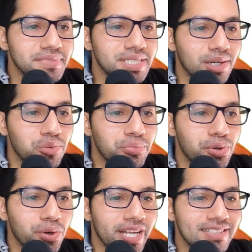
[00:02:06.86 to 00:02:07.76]
Están un
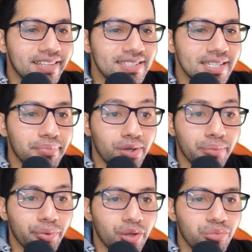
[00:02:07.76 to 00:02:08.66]
poco extensa, pero
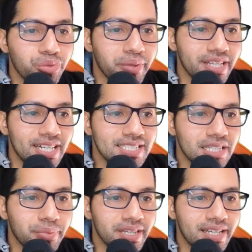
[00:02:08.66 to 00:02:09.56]
le podemos pedir a
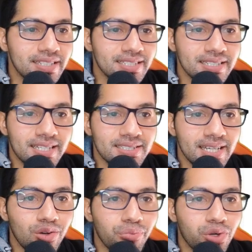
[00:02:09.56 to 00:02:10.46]
ChatGPT que, que
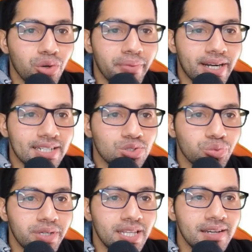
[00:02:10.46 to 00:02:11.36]
sean un poco más
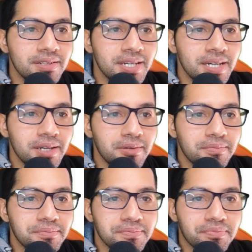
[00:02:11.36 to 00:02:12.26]
resumida
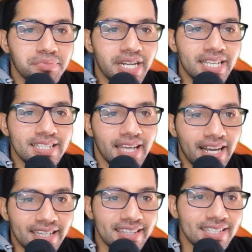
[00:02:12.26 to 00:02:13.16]
Mira, aquí,
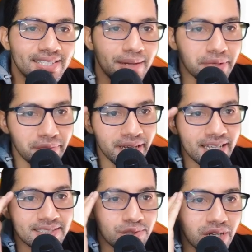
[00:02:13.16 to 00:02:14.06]
aquí, te dice la
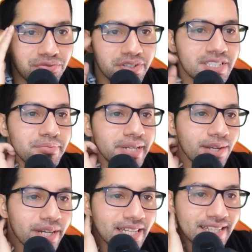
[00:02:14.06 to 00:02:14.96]
primera, dice, una fuente
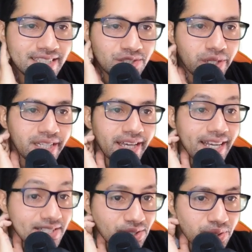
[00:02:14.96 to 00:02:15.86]
inspiradora de, de, historias de
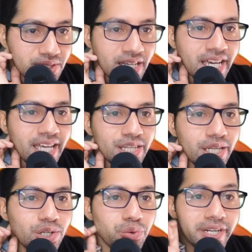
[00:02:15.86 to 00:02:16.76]
éxito, dice,
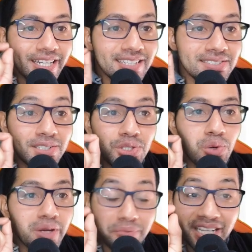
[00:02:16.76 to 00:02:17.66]
descubrir este
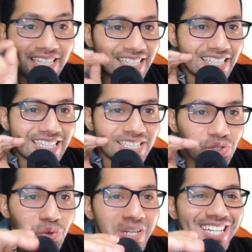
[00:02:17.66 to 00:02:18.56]
sitio web, imagínate,
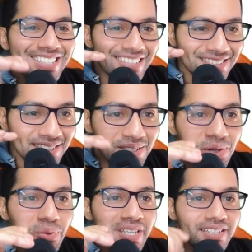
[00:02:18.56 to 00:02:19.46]
descubrir este
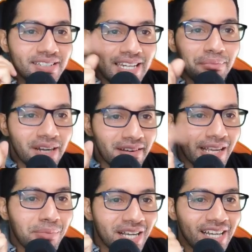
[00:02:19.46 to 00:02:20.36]
sitio web, la
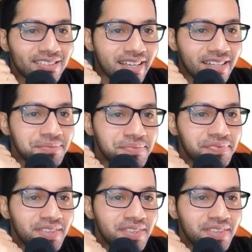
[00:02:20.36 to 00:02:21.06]
palabra que me encanta es, eh,